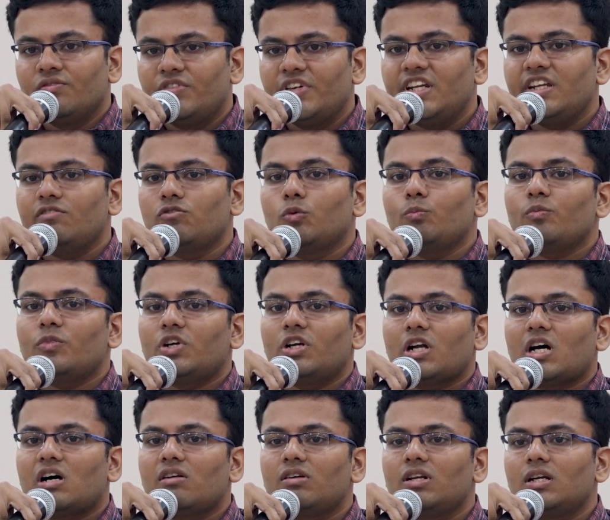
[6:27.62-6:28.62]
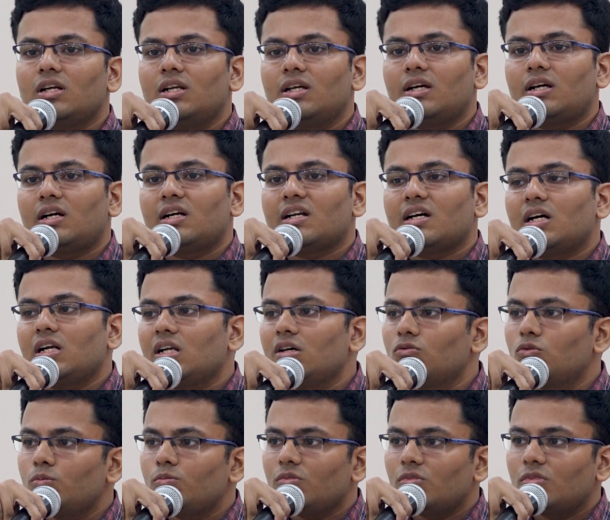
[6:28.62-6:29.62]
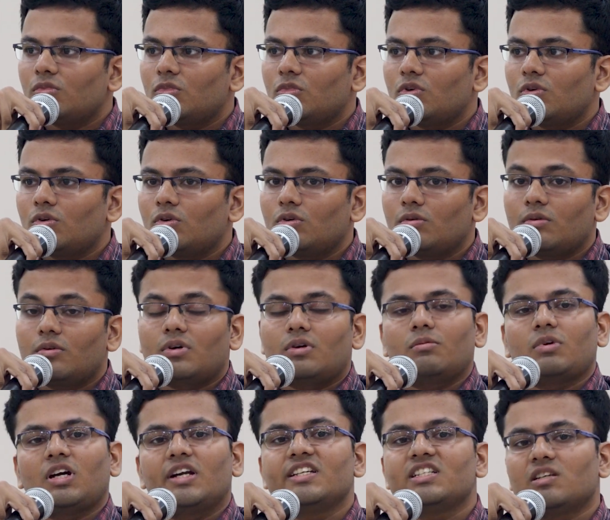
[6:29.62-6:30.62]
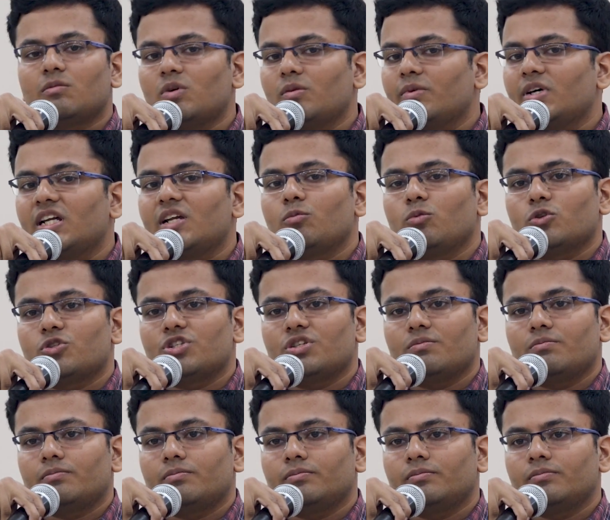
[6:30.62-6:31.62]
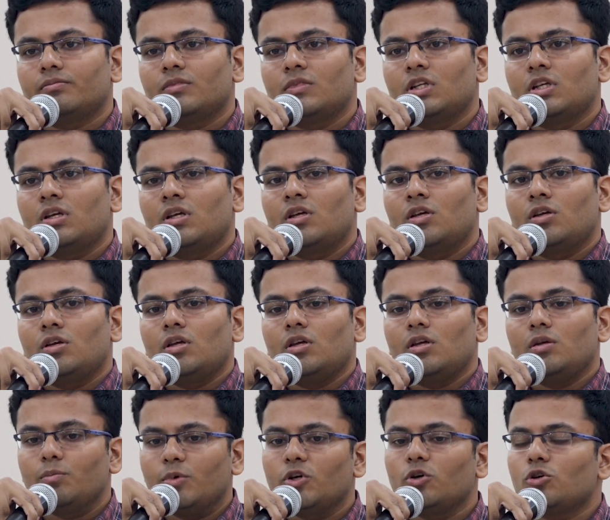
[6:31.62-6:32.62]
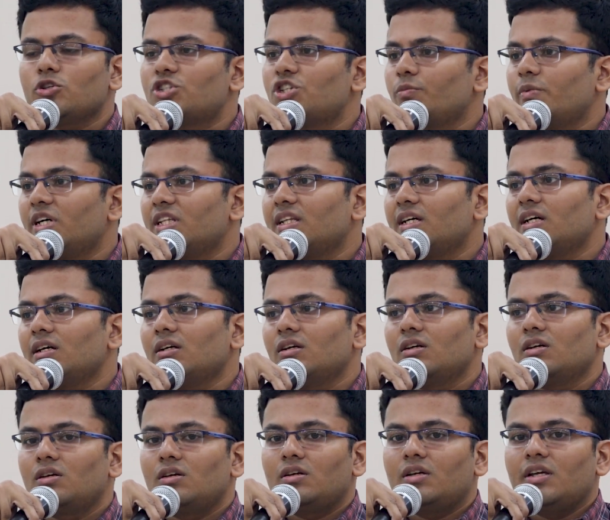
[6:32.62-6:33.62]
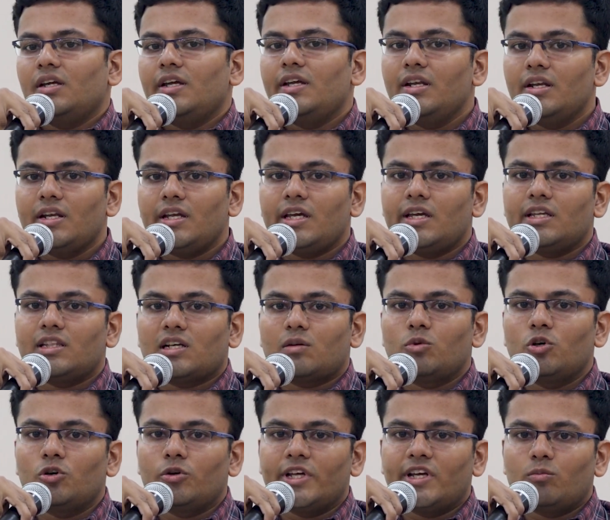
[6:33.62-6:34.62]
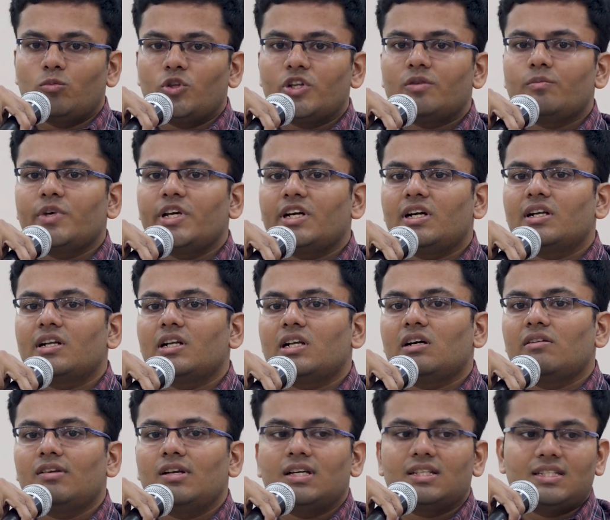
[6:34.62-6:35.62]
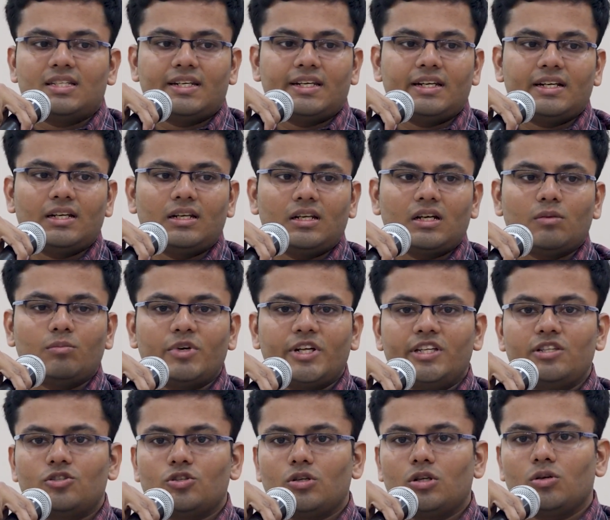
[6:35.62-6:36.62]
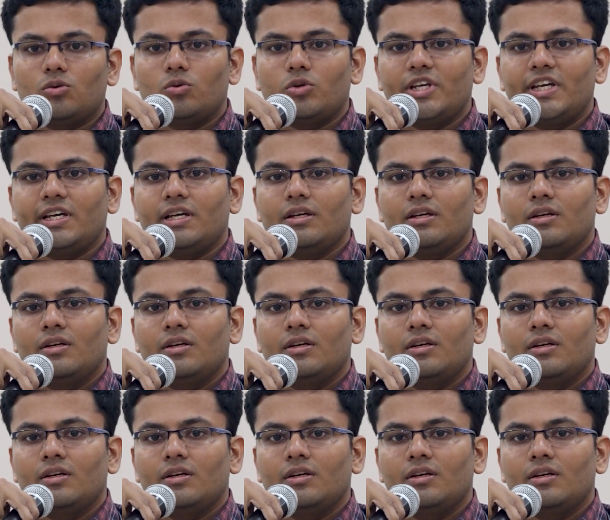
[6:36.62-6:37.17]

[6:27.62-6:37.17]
விரிவும் நாவல்களுக்கான அளவும் கணிசமாக மாறிப்போச்சு இப்போ யோசித்து பார்த்தா இன்னைக்கு தமிழுடைய முதன்மையான நாவலாசிரியர்கள் அப்படின்னு சொல்லக்கூடிய